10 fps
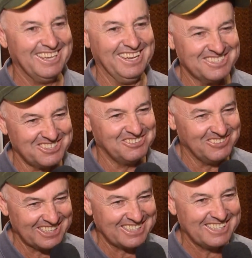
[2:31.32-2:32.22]
É, só
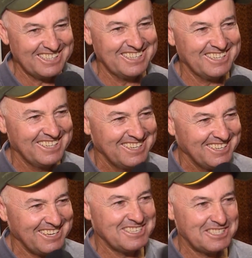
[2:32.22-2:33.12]
falta grana.
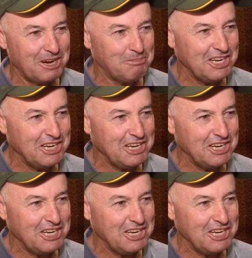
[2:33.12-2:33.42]
Esse agora, é o